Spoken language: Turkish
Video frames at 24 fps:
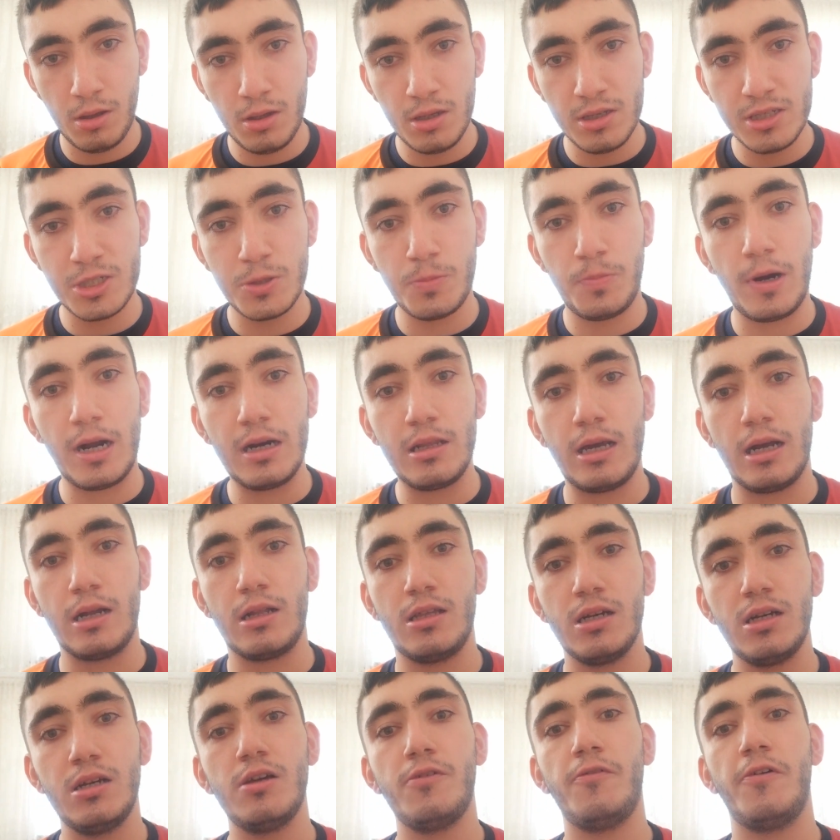Spartak
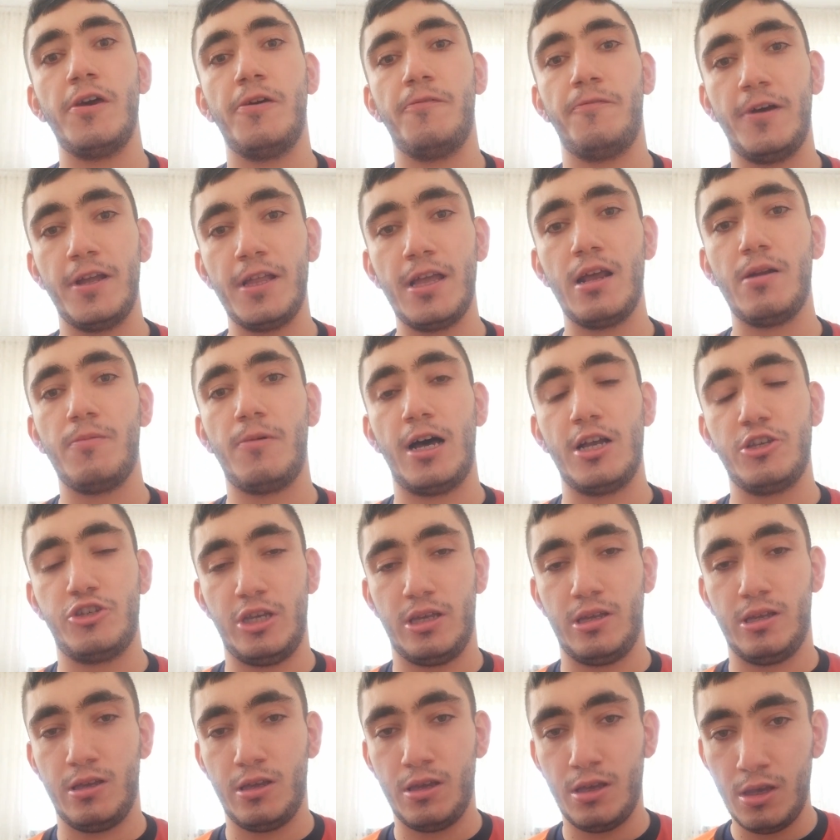Tırnava'yı
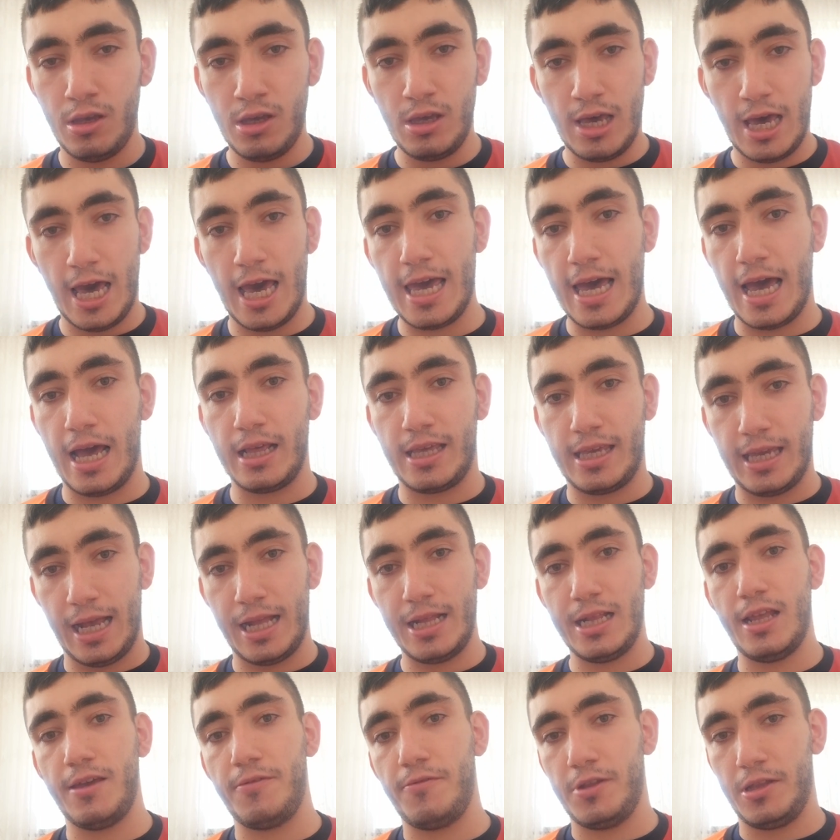Fenerbahçe eğer
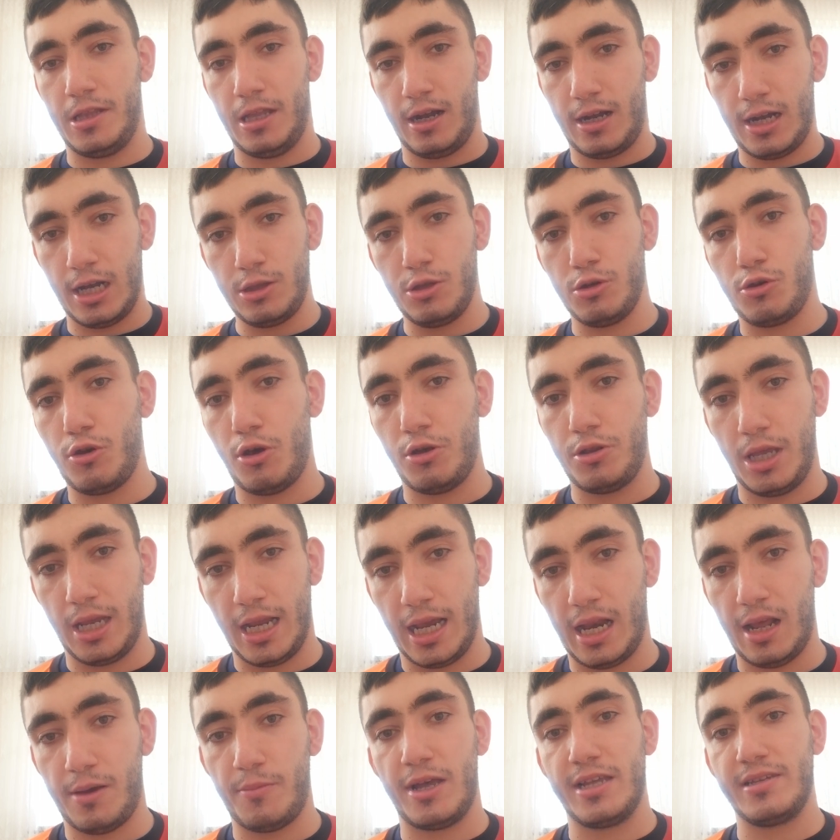kendi evinde Kadıköy'de
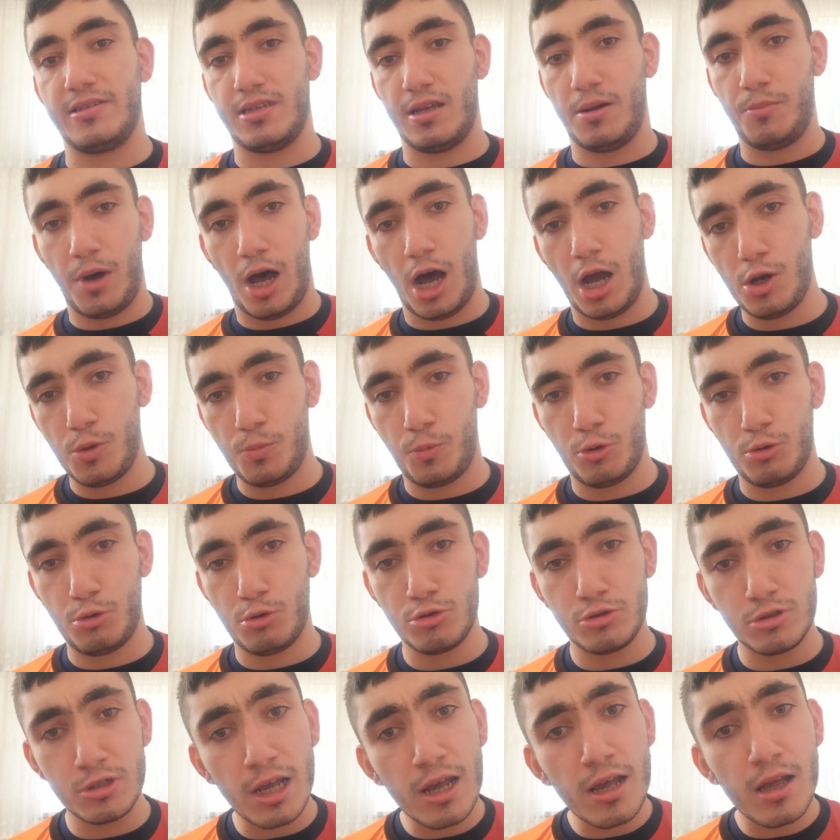yenemezse mağlup
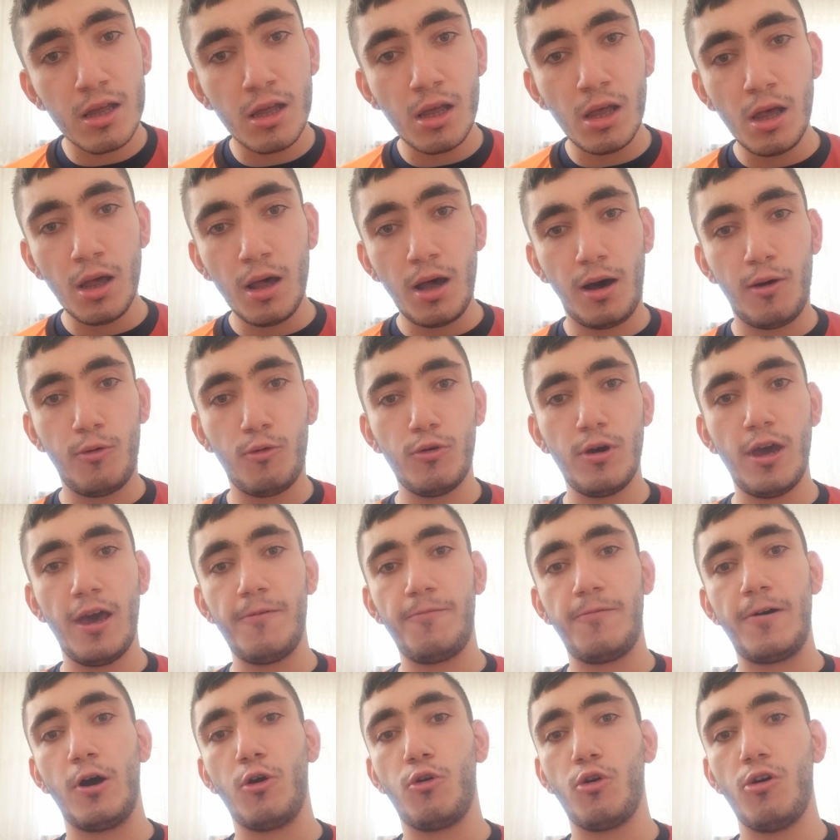olursa
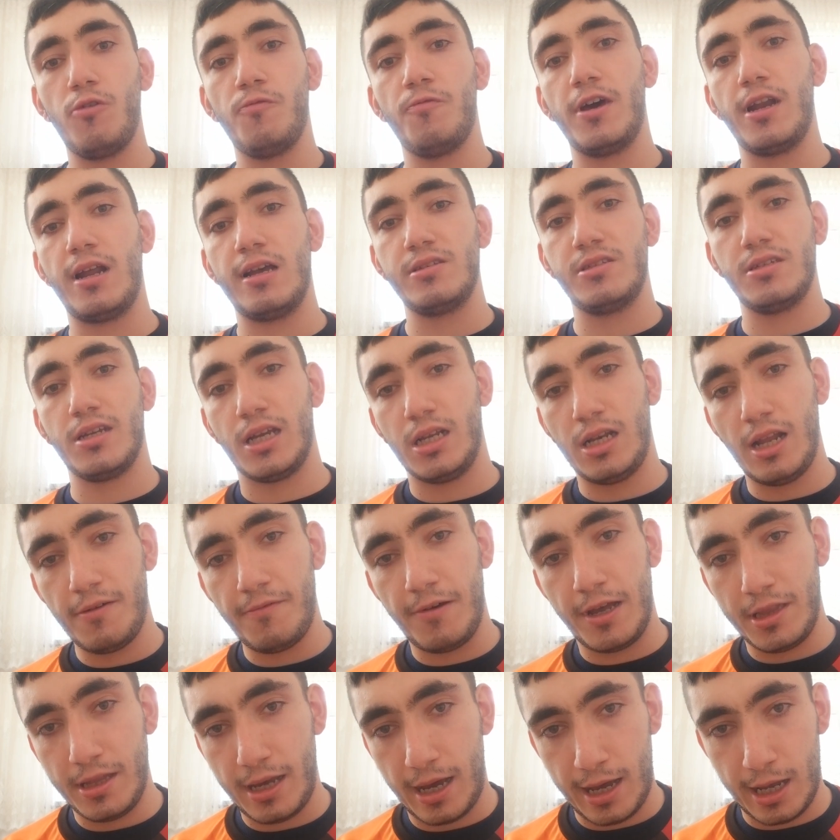UEFA Konferans Ligi'ne
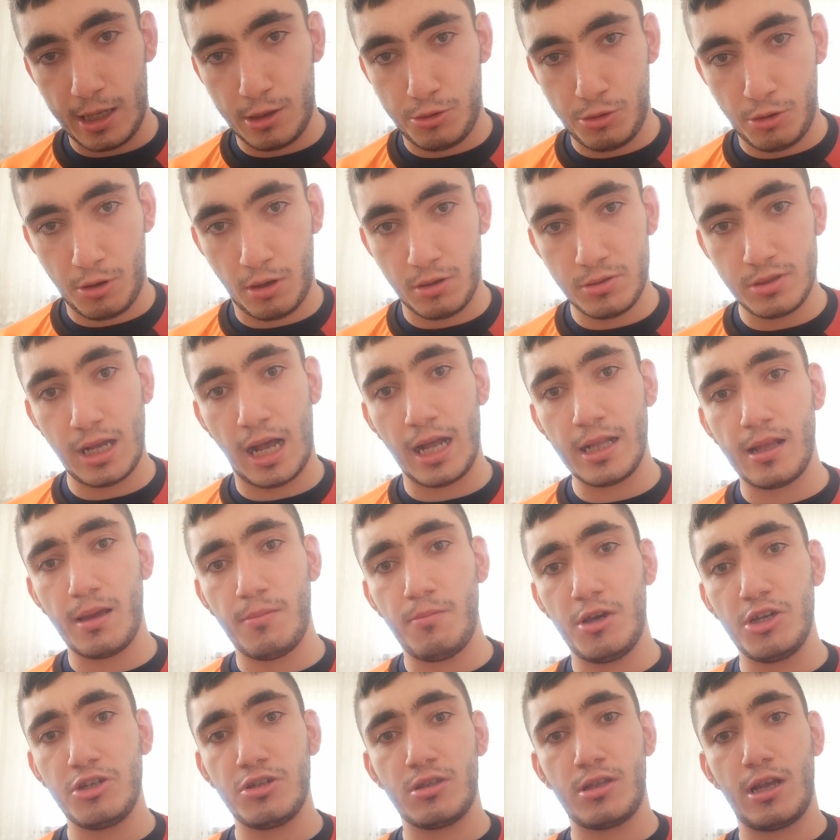veda ediyor. Zaten
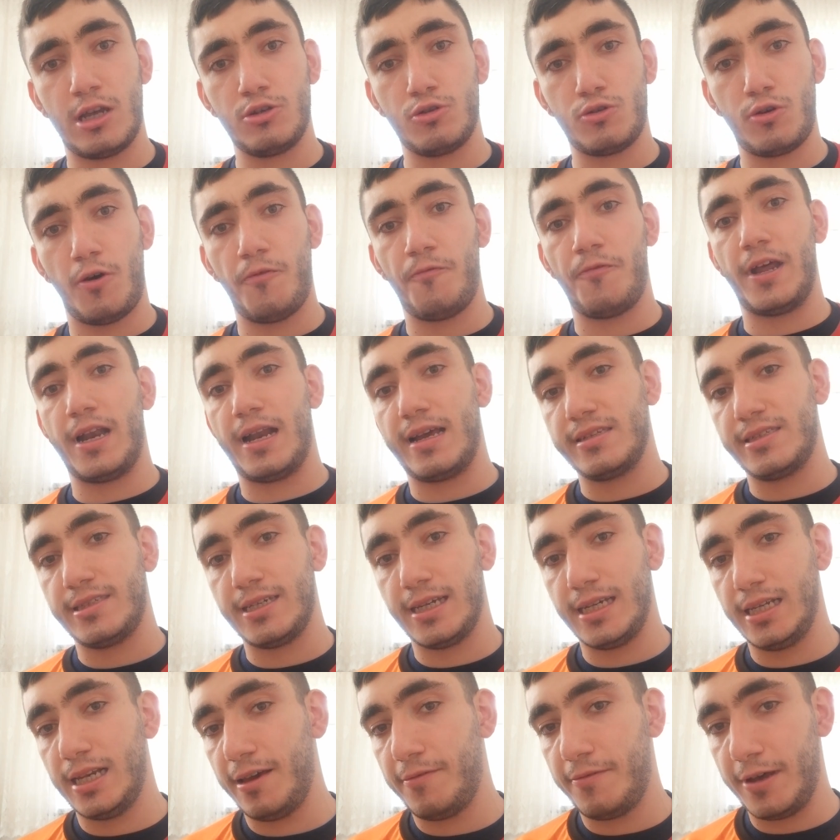Beşiktaş Konferans
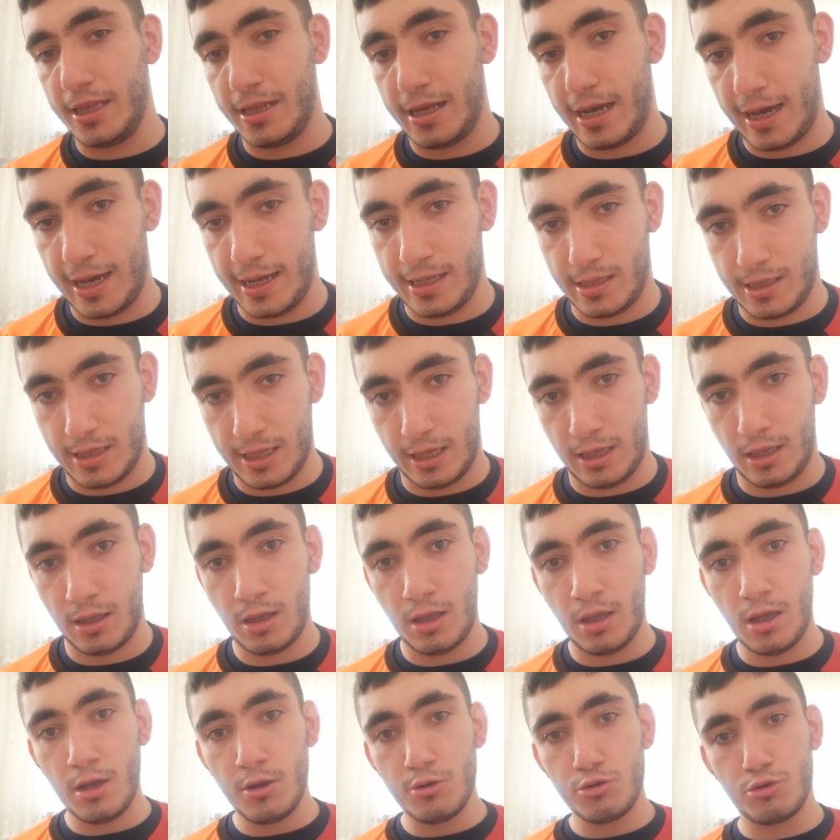Ligi'ne veda etti.
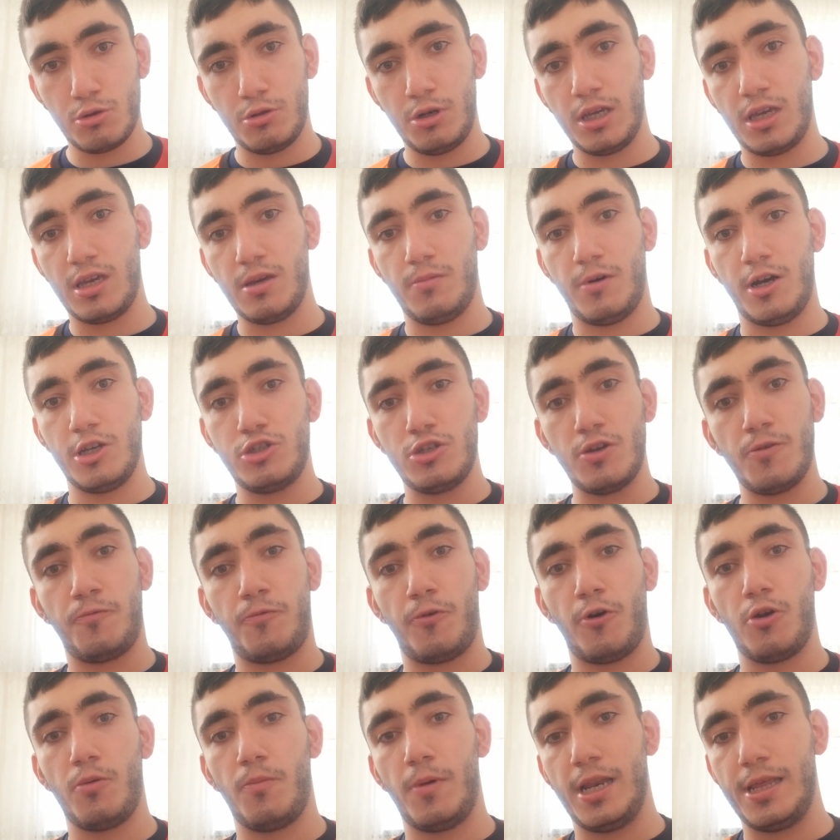Son iki maçı
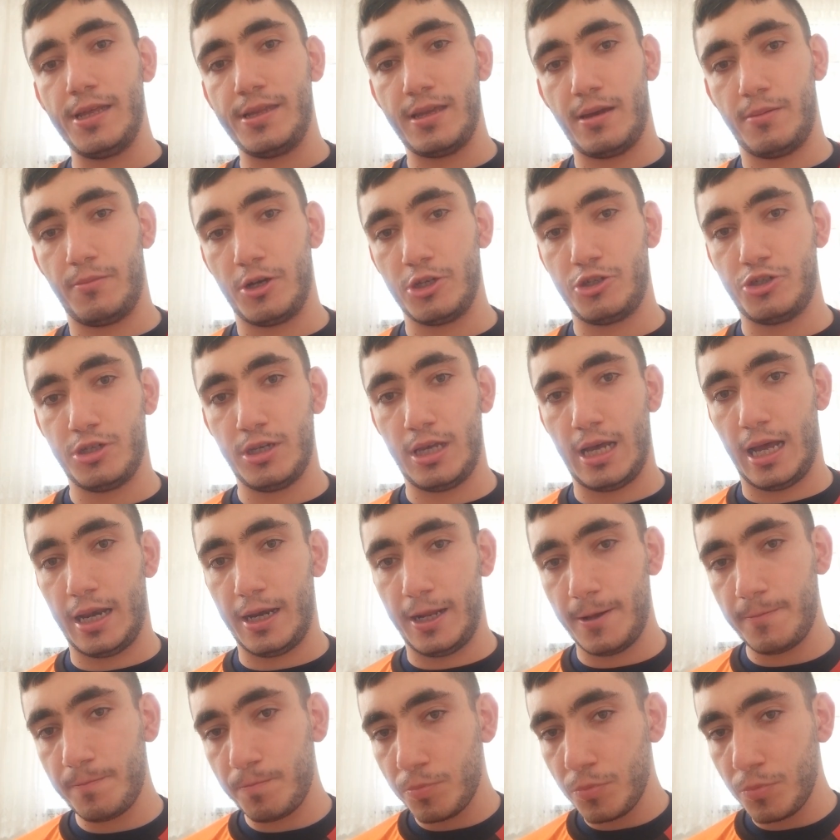formalite maçı yani